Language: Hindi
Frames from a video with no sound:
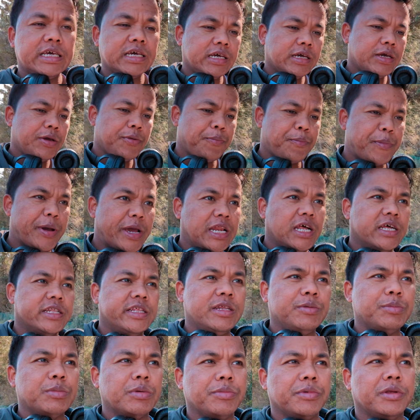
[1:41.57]
के पहला
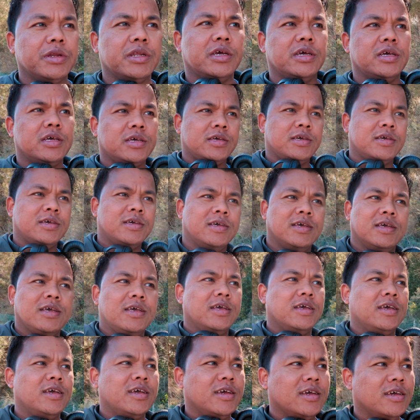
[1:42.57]
दिन में मैंने
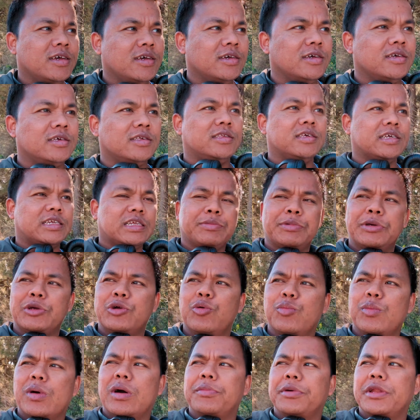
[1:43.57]
सिटी में
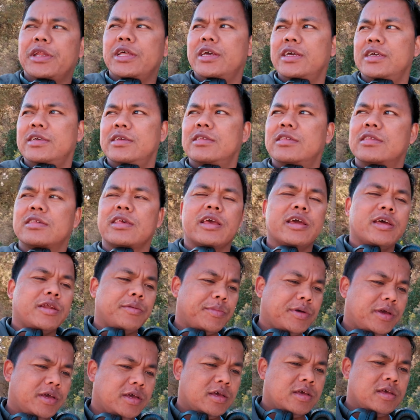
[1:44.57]
घूमा मैंने शहर
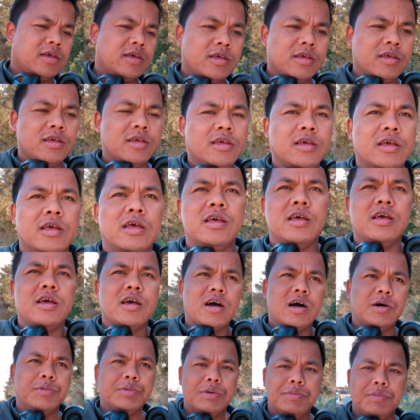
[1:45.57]
में
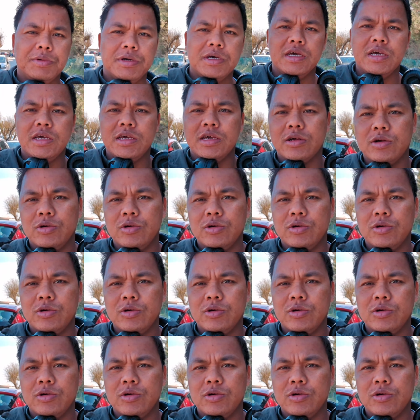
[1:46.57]
अभी मैं